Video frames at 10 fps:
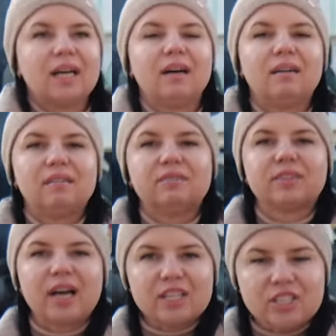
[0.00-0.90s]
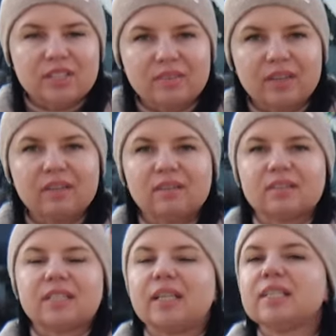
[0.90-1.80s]
А, в качестве
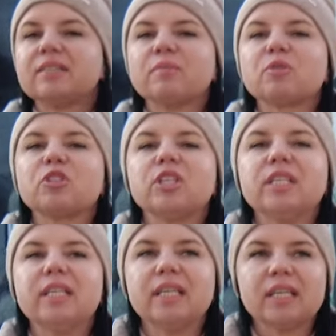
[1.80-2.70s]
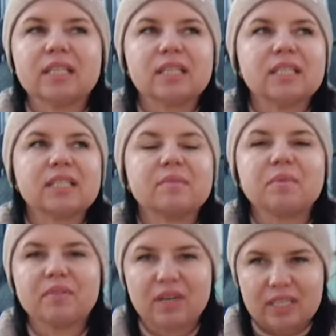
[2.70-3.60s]
а, строительства можете не
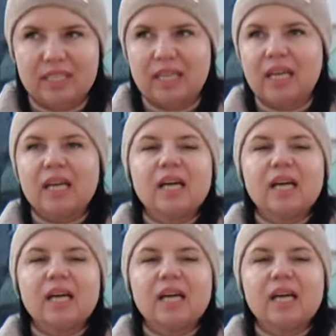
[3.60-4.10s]
сомневаться.